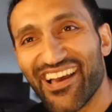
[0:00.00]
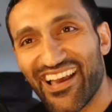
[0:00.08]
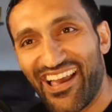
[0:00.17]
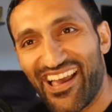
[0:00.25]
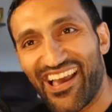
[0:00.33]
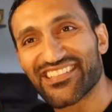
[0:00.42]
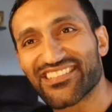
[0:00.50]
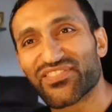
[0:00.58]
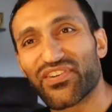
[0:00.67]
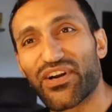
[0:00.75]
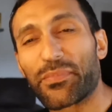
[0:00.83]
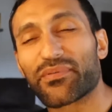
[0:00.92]
Herzlich
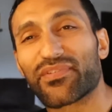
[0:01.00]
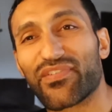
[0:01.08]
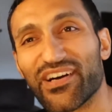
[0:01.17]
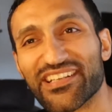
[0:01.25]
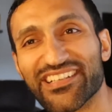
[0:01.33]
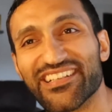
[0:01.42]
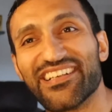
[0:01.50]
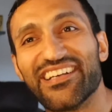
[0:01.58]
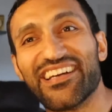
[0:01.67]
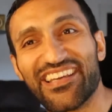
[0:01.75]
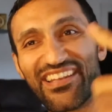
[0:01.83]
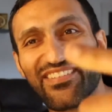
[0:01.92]
willkommen, gute Freunde.
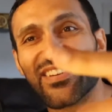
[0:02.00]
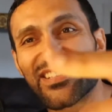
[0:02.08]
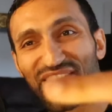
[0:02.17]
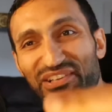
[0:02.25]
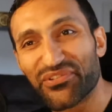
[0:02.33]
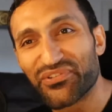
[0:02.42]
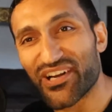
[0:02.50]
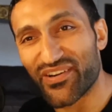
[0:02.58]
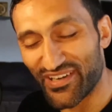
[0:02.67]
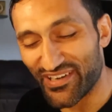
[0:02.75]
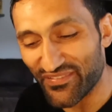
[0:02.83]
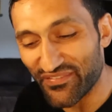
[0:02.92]
Investor und
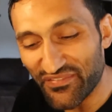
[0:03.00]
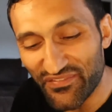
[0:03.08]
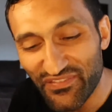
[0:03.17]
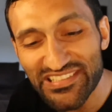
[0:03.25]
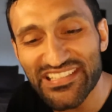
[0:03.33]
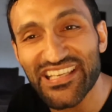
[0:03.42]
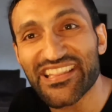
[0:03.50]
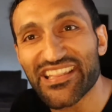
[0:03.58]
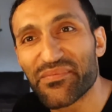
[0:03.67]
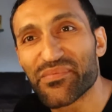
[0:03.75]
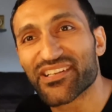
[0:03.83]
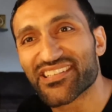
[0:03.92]
Newcomer. Was geht denn
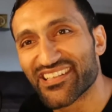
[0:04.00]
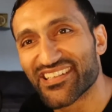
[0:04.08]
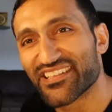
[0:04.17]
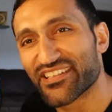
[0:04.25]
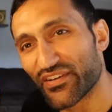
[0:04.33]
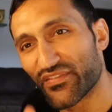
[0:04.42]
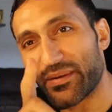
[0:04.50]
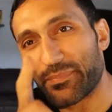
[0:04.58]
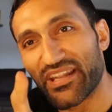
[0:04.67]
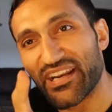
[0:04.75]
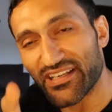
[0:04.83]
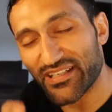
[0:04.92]
ab, Leute? Ich hoffe, ihr habt
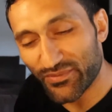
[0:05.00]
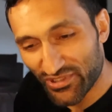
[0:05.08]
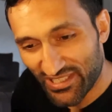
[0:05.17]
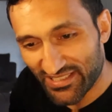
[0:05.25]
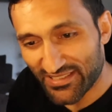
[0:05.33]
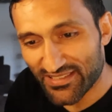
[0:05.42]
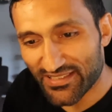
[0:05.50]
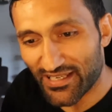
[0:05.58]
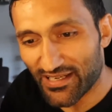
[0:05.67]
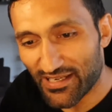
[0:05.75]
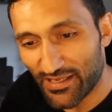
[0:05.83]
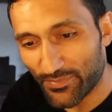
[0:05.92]
einen angenehmen Start in diesen
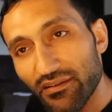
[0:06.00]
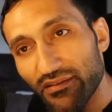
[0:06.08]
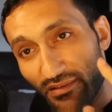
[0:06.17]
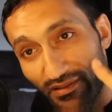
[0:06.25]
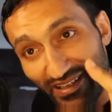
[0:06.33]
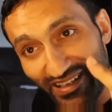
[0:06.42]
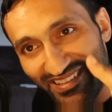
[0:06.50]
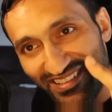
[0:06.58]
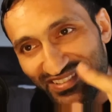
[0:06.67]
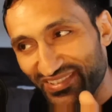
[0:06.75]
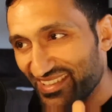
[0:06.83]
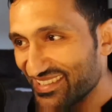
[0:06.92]
Tag gehabt. Liken
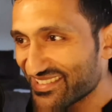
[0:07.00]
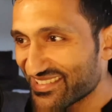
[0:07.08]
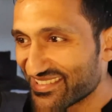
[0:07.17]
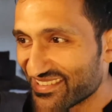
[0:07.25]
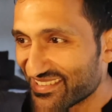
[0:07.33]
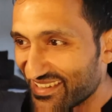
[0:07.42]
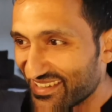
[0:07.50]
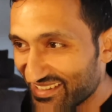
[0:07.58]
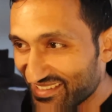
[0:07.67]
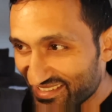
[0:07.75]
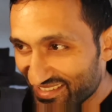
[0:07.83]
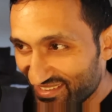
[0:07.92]
nicht vergessen.
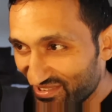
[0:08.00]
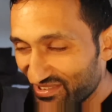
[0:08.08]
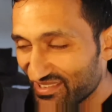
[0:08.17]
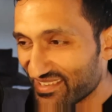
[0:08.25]
Danke sehr auch.